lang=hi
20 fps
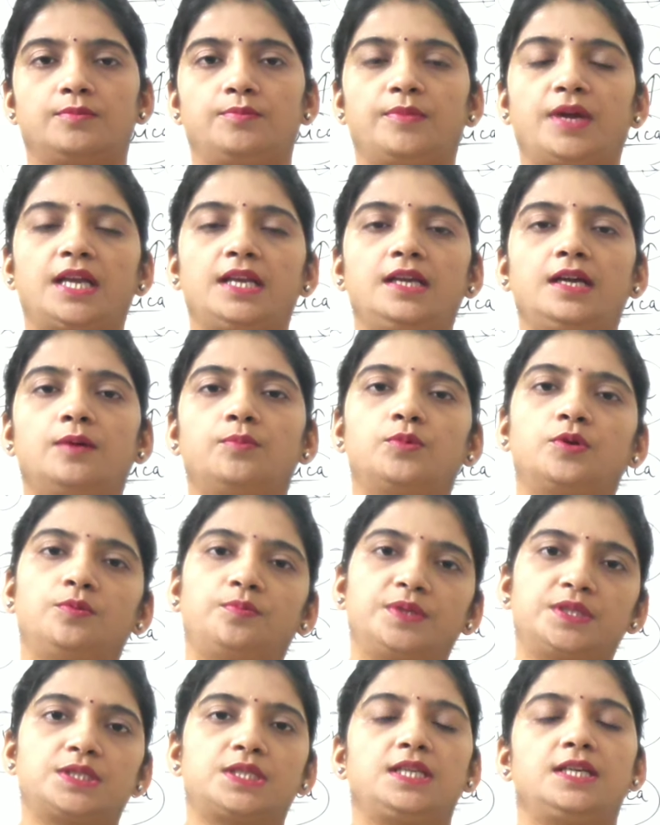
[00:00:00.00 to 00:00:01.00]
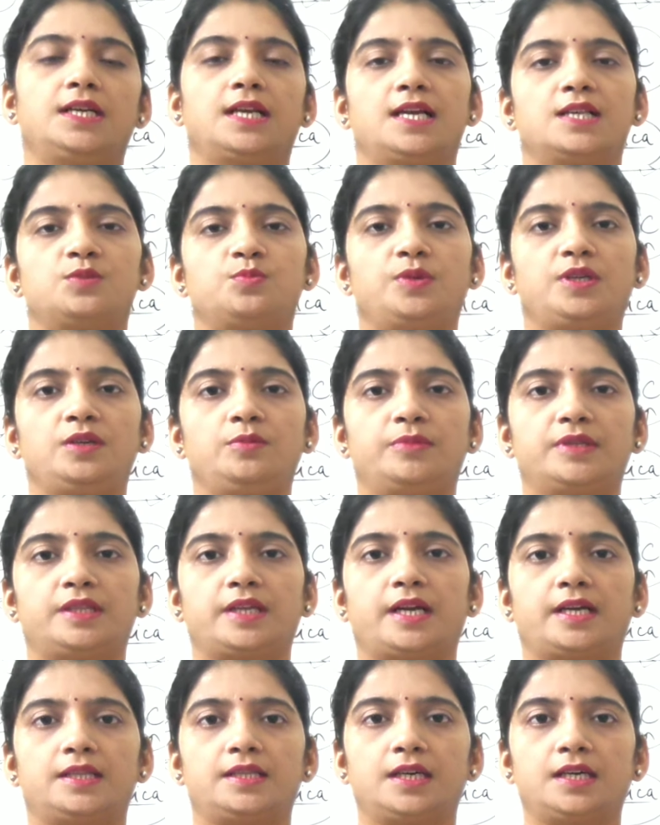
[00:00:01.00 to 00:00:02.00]
मैंने आपको पिछले क्लास में ही
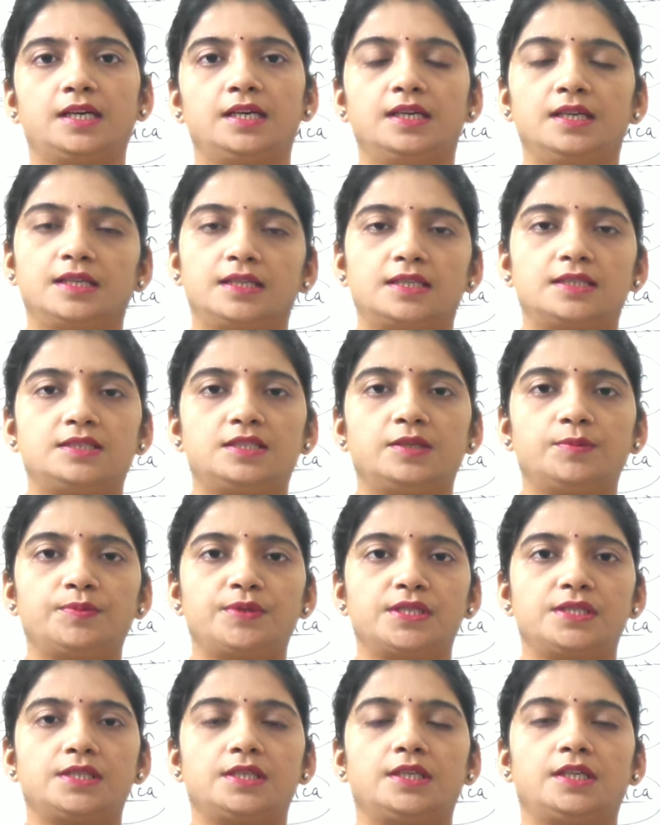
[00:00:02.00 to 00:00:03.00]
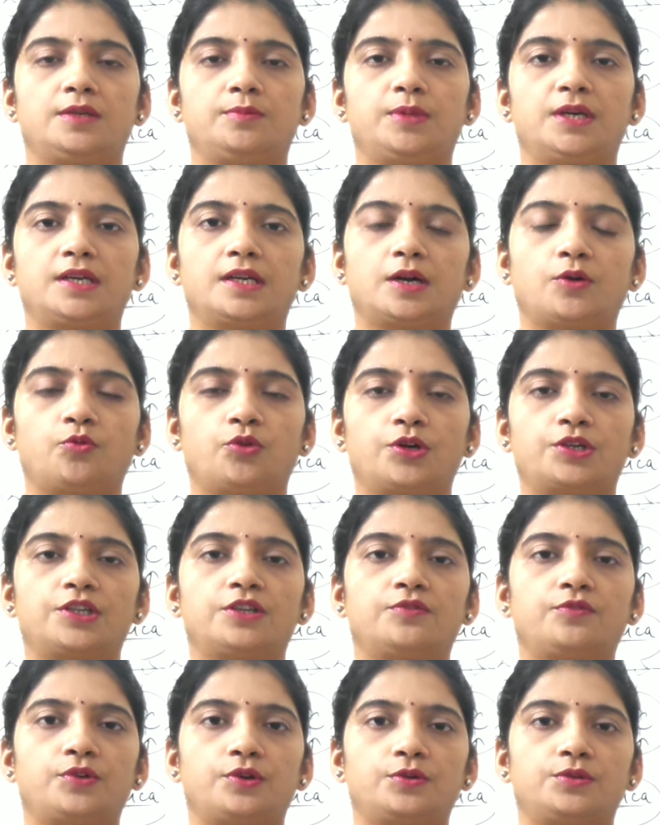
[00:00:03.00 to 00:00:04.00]
बताया था कि जब किसी रिवर का वाटर
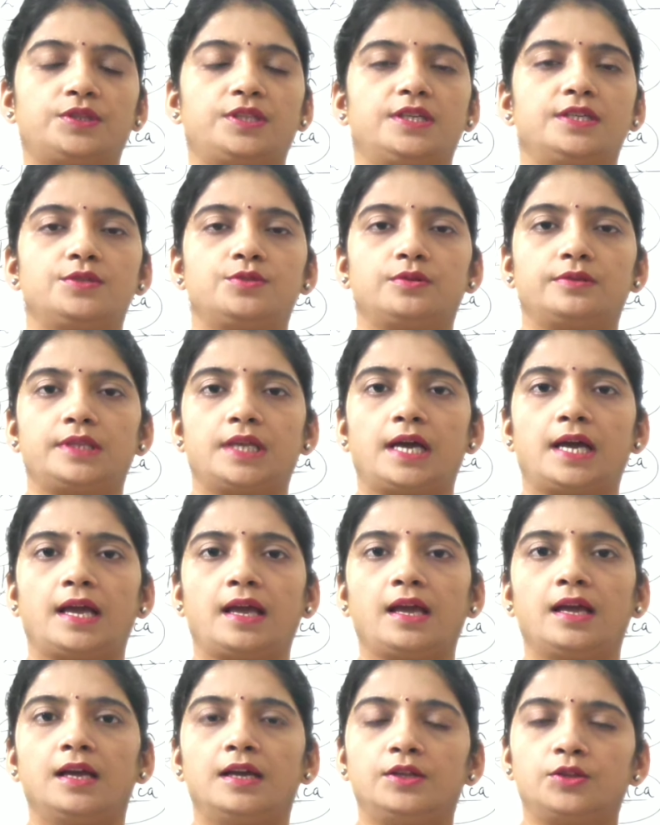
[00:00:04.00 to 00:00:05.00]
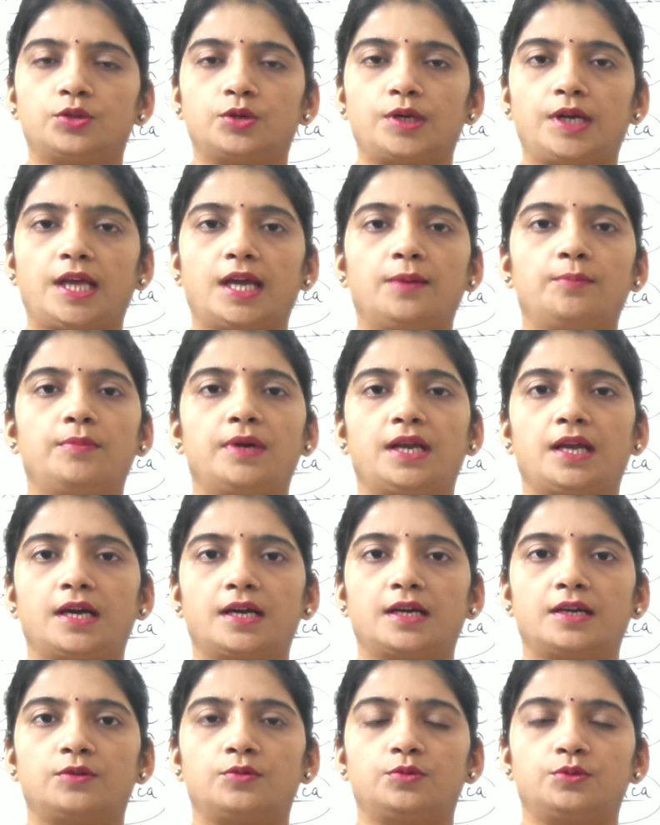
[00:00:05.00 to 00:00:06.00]
फ्लो तेज होता है तो डैम
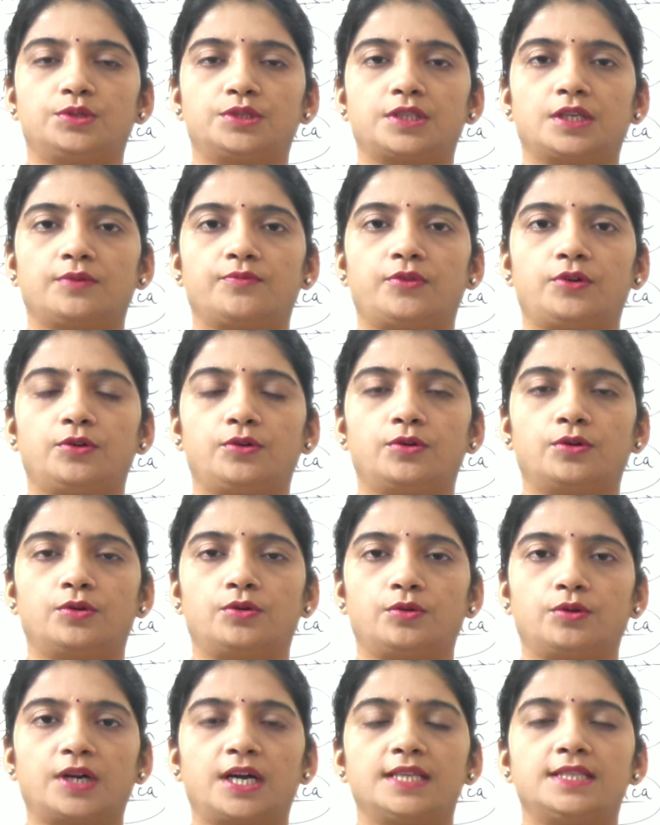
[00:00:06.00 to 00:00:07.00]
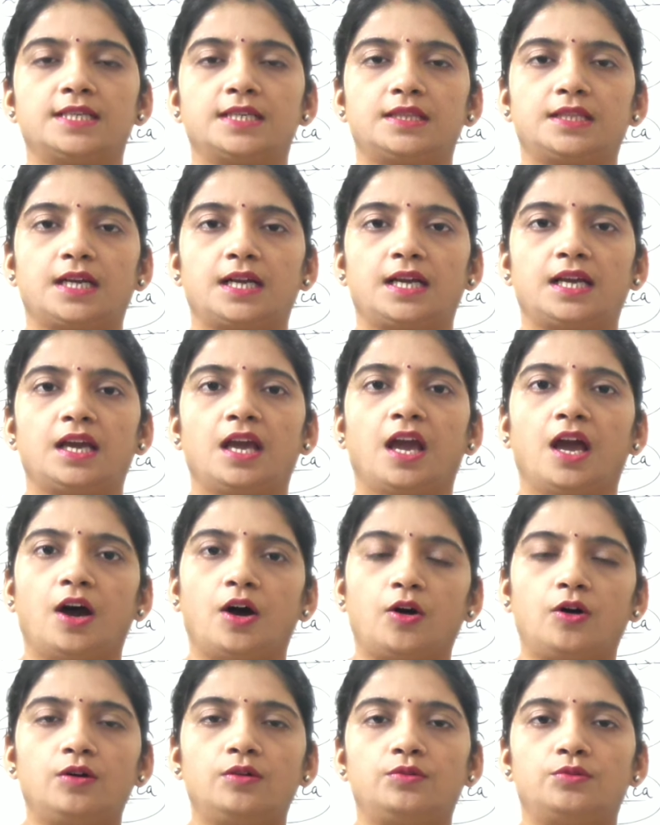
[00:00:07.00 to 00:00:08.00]
बनाकर उसके फ्लो को रोका जाता है
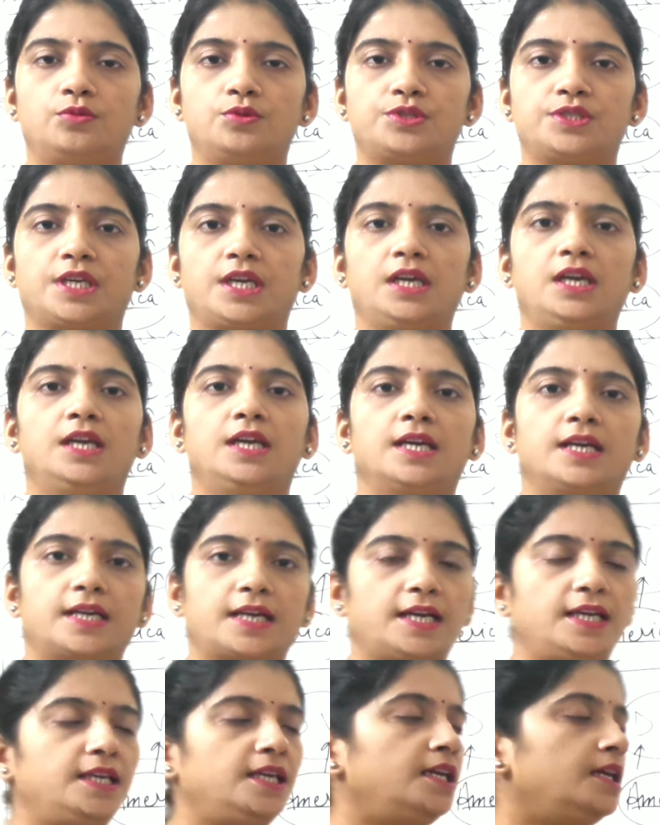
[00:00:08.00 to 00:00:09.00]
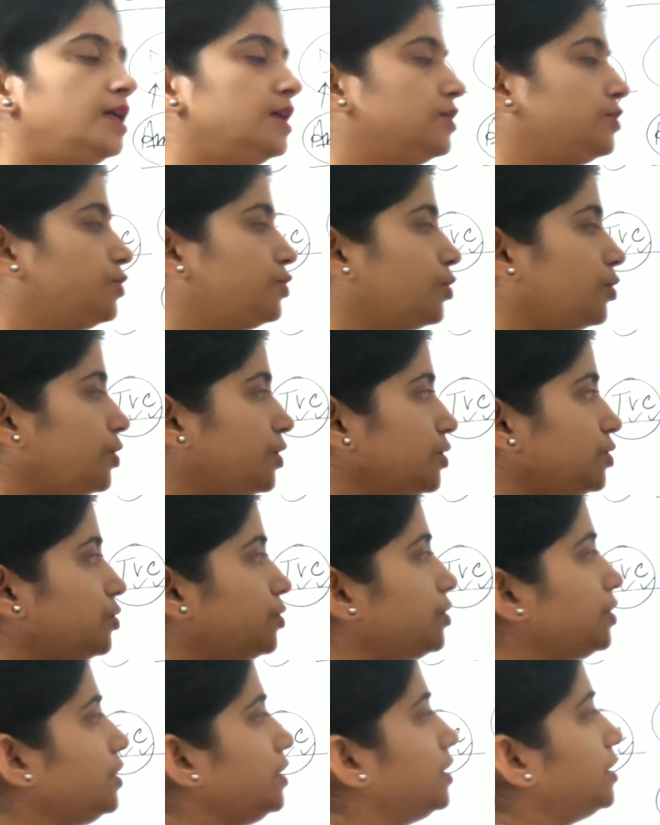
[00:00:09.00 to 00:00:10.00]
और उसे कई छोटी
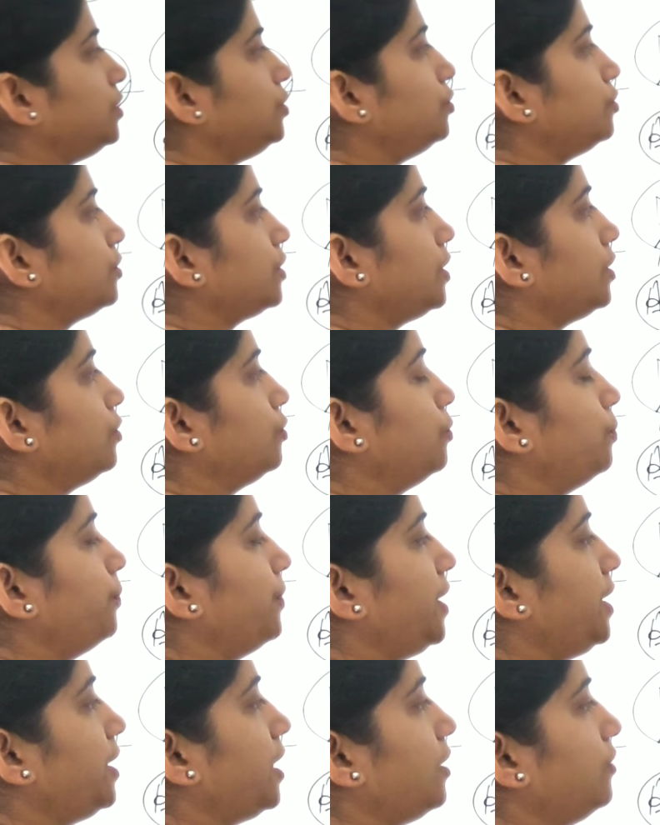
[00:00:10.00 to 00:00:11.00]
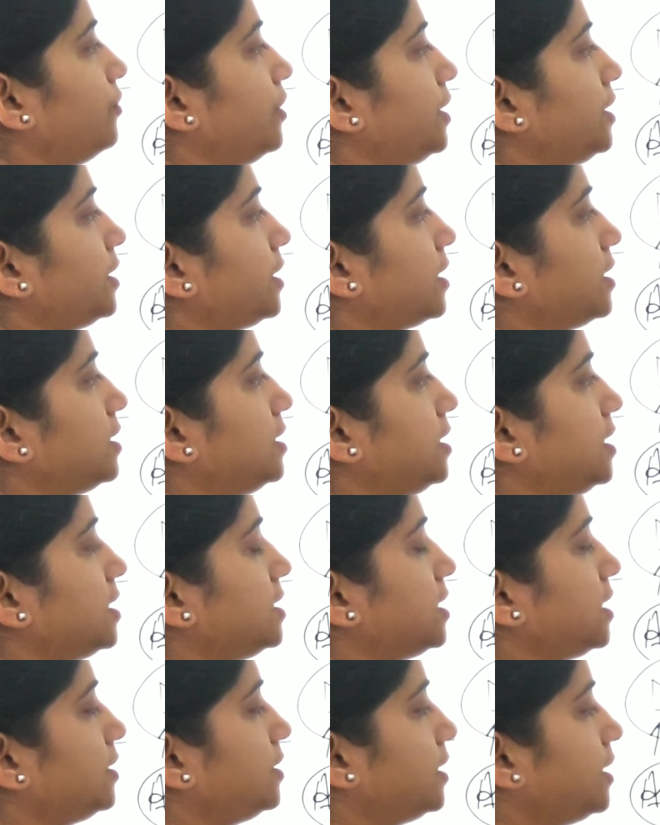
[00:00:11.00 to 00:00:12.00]
छोटी नदियों के रूप में डाइवर्ट कर दिया
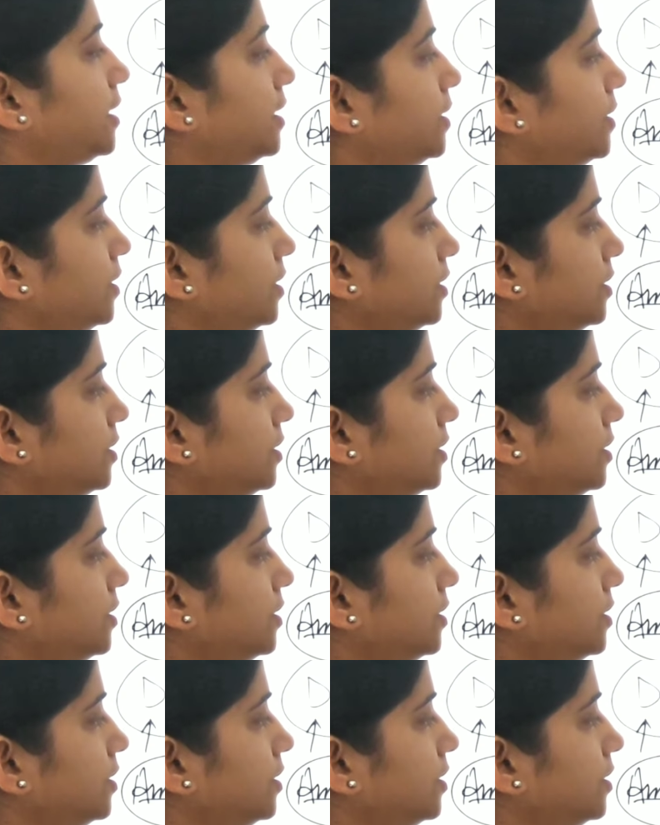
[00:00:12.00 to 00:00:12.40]
जाता है